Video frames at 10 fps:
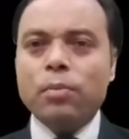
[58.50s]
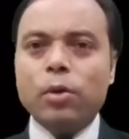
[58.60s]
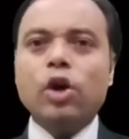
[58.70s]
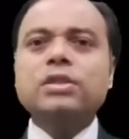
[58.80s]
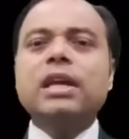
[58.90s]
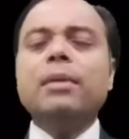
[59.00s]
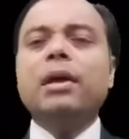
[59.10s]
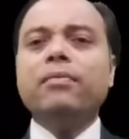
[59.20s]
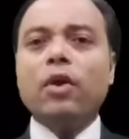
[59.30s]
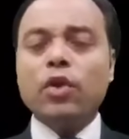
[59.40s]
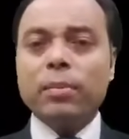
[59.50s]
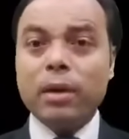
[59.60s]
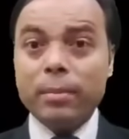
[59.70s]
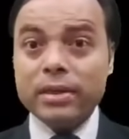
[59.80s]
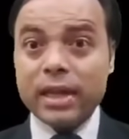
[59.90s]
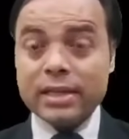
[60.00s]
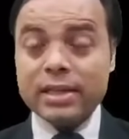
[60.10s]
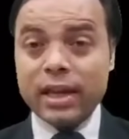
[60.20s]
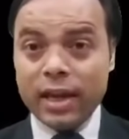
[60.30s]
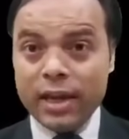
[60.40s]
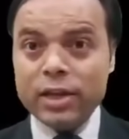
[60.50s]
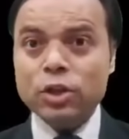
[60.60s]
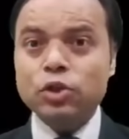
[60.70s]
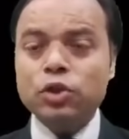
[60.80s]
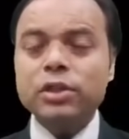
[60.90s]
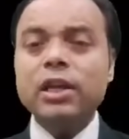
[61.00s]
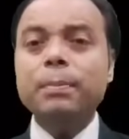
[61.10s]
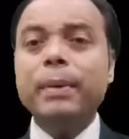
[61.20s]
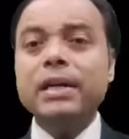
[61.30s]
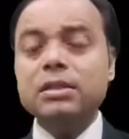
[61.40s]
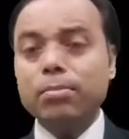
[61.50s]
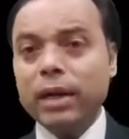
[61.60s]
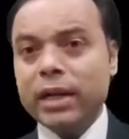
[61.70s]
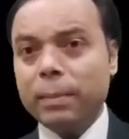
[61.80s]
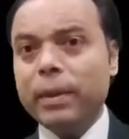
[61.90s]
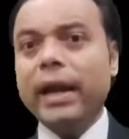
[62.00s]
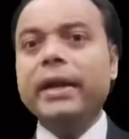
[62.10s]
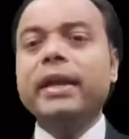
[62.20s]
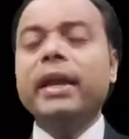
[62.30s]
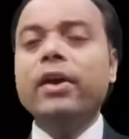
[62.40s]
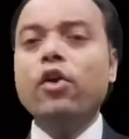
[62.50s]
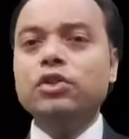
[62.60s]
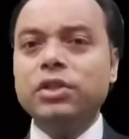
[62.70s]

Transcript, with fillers: बहुत सारे हमारे फाउंडिंग मेंबर्स ऐसे हैं जिनके पास मल्टीपल आईडी हैं और